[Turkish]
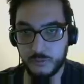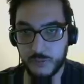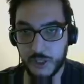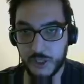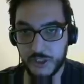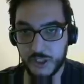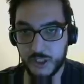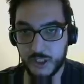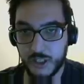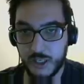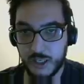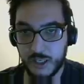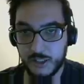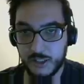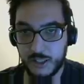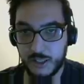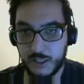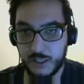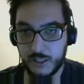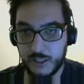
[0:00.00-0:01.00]
Başka
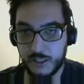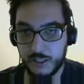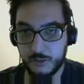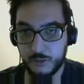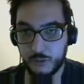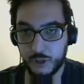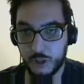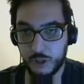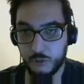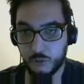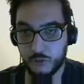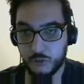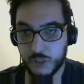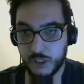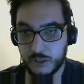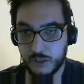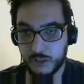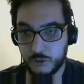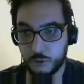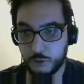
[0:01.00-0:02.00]
karakterle ilgili böyle
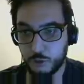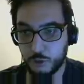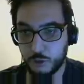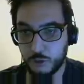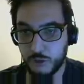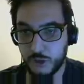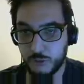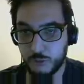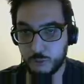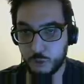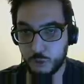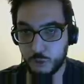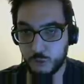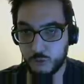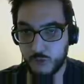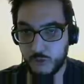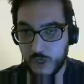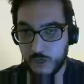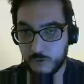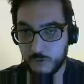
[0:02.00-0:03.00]
ufak tüyo,
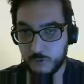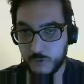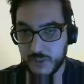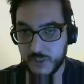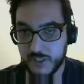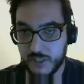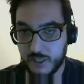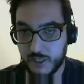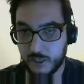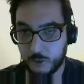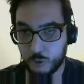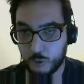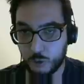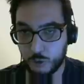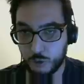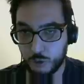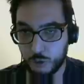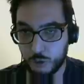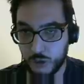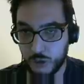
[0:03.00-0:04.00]
ipucun var mı? Mesela
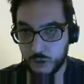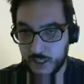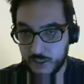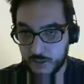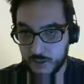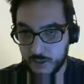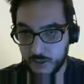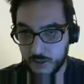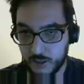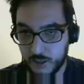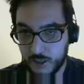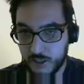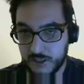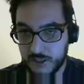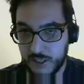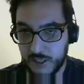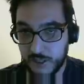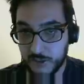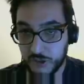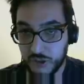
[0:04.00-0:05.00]
koridorda
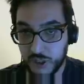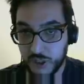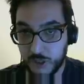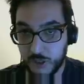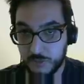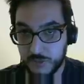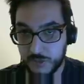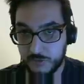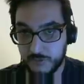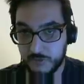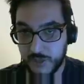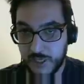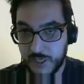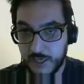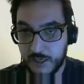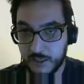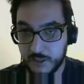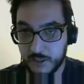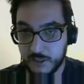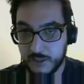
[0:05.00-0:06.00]
yanlış yaptığın
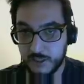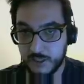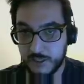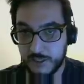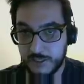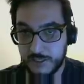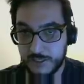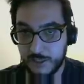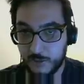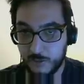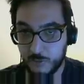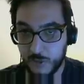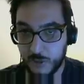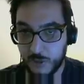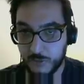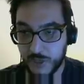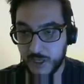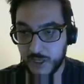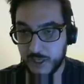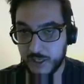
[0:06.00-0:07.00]
veya e,
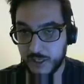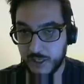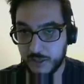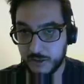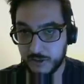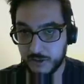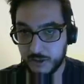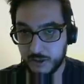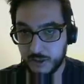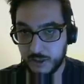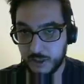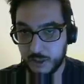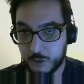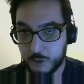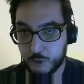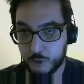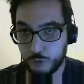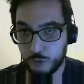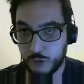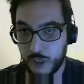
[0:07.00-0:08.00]
yapmam gereken
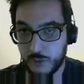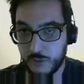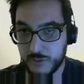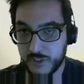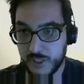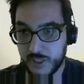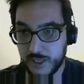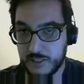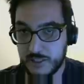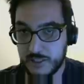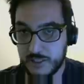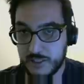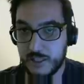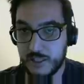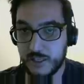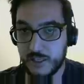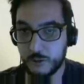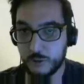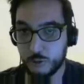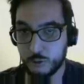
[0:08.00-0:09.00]
hani şunu yapsaydın
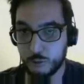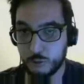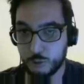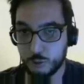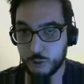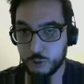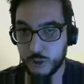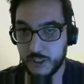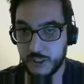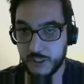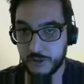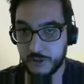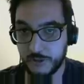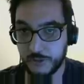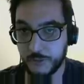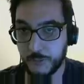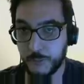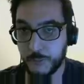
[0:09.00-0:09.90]
daha iyi olurdu dediğin.